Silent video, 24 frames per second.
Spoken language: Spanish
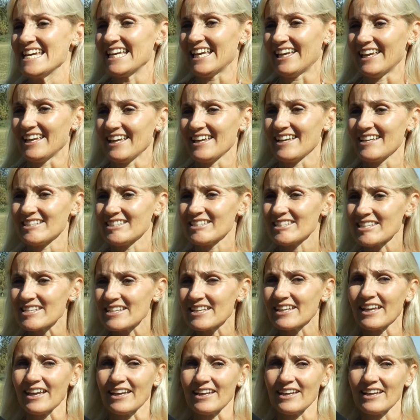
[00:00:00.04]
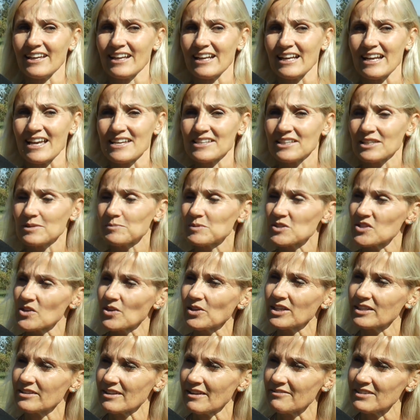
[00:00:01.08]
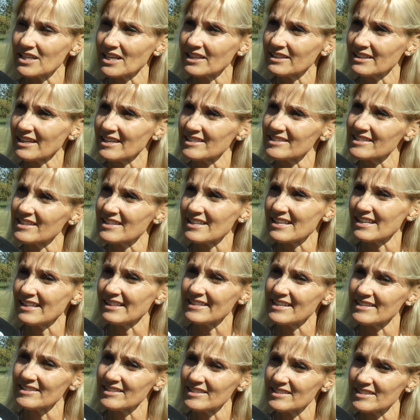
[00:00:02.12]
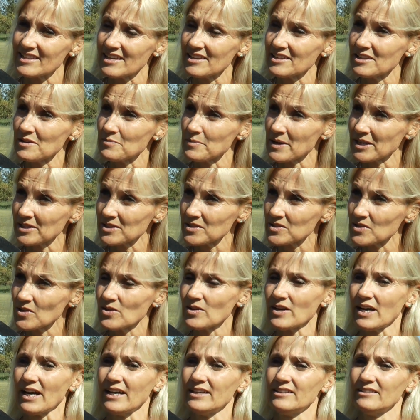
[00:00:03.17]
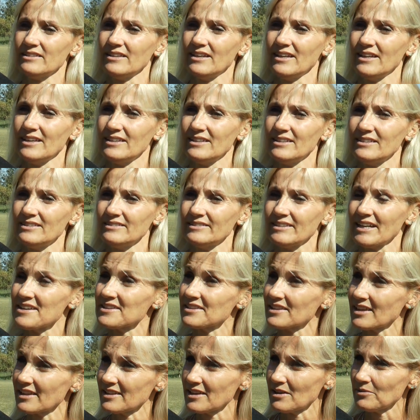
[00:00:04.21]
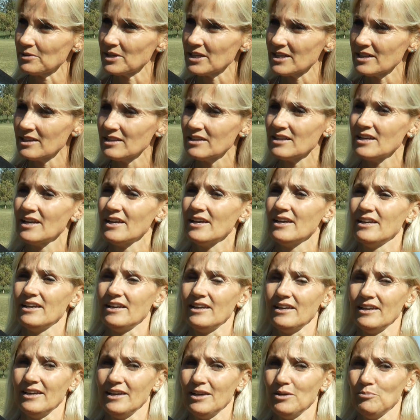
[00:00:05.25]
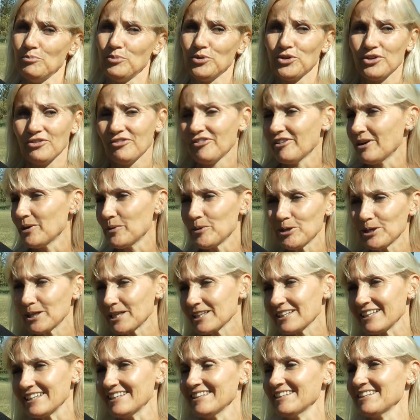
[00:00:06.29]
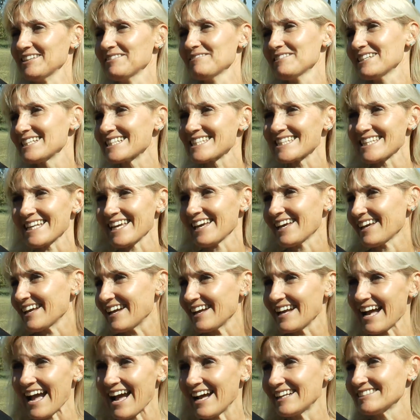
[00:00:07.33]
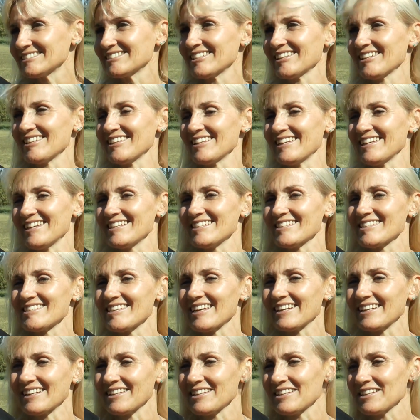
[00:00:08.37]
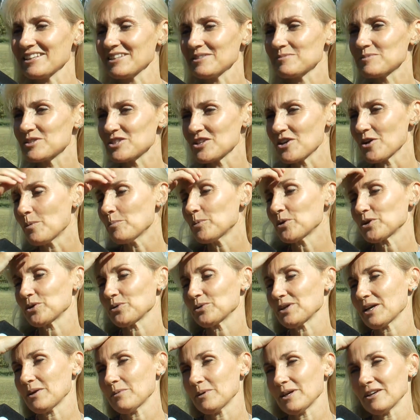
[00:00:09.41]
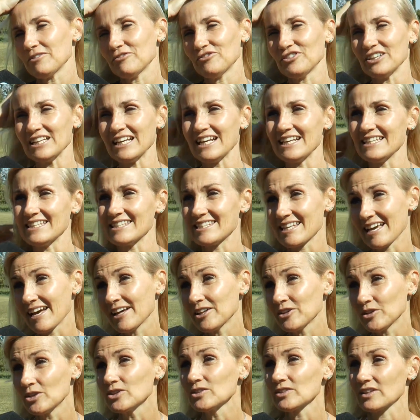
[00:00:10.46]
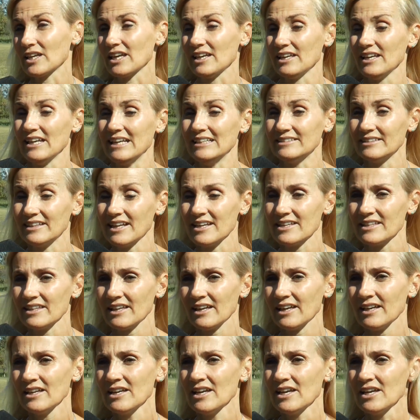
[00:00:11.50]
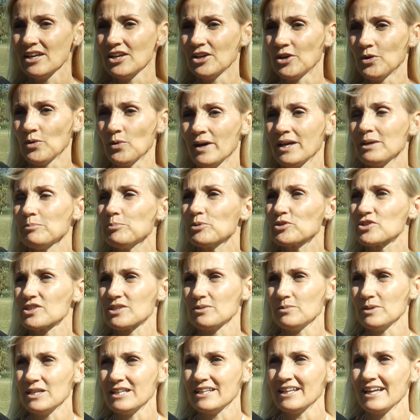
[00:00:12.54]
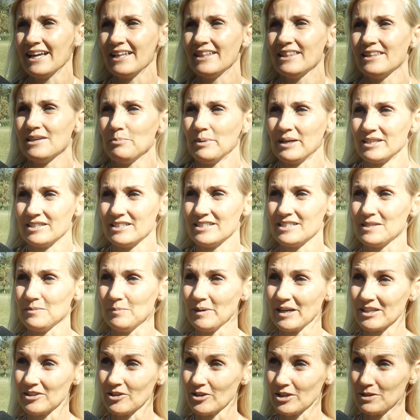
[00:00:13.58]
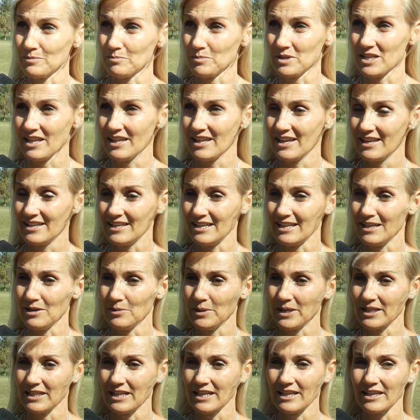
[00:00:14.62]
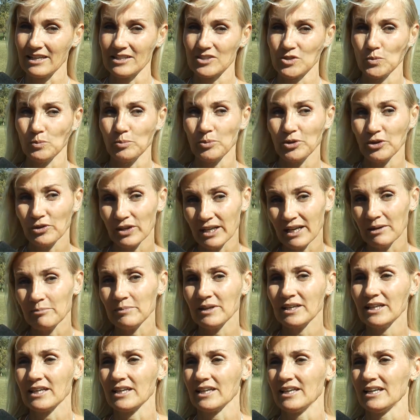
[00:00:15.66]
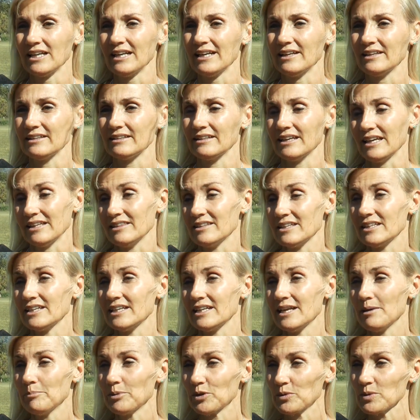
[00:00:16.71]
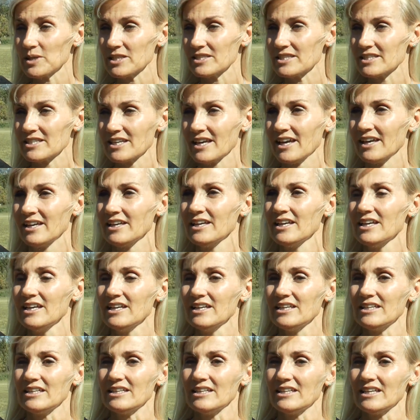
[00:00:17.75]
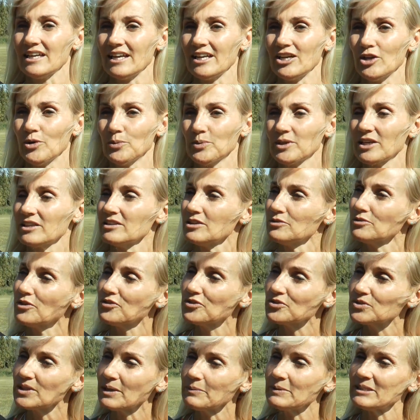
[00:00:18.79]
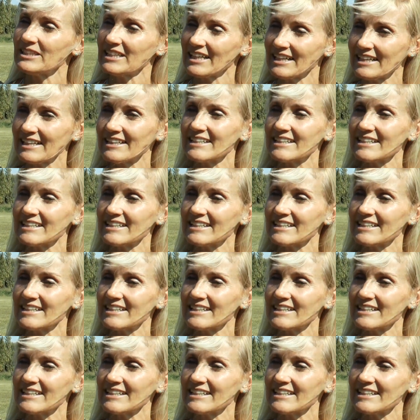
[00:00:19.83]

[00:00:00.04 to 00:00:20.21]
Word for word: Eh, sí, eh, la inscripción está abierta desde el 16 de marzo hasta el 30 de abril. Eh, por favor, inscribirse antes del cierre de inscripción, porque una vez finalizado, que es el 30, no hay posibilidad de participar de Olimpiadas y la verdad que es un programa que que tiene la provincia y que el objetivo fundamental